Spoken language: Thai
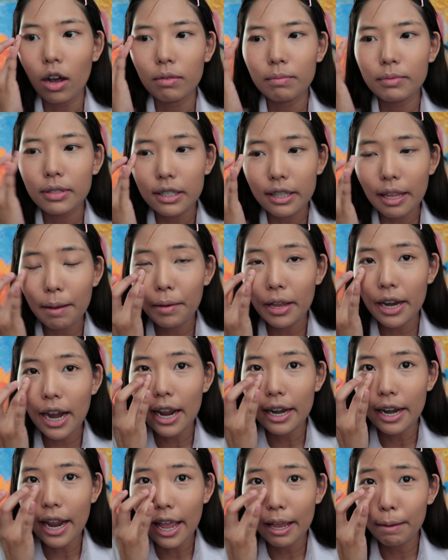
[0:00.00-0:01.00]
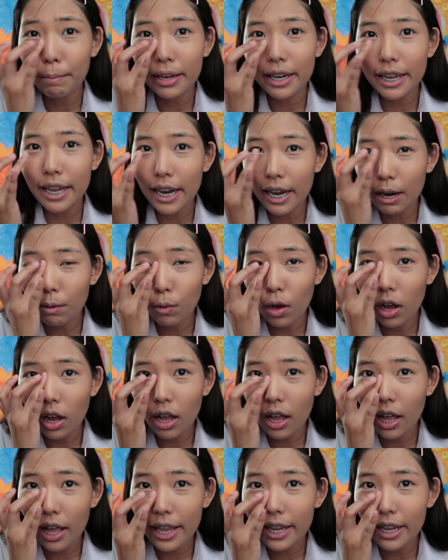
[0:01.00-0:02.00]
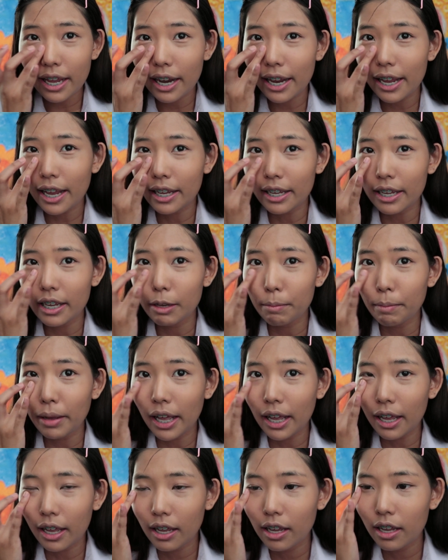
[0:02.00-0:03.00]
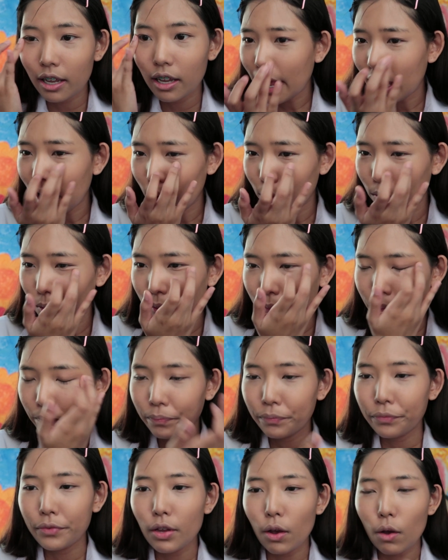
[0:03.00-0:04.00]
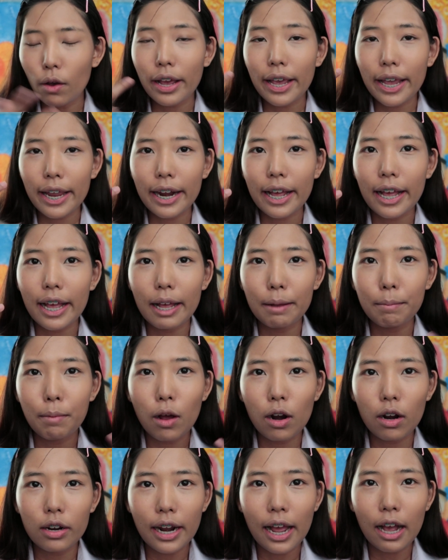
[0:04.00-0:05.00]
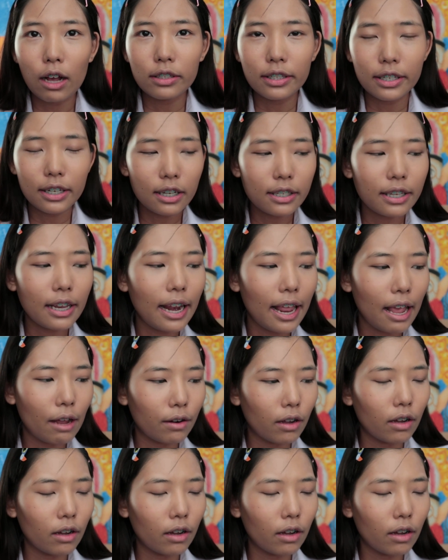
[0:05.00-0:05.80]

คงจะเต็มขนาดไหนไปเรียนนะเว้ยอะไรอย่างนี้ปะแล้วโอเคนะคะพอเราทาคอนซีลเลอร์เสร็จแล้ว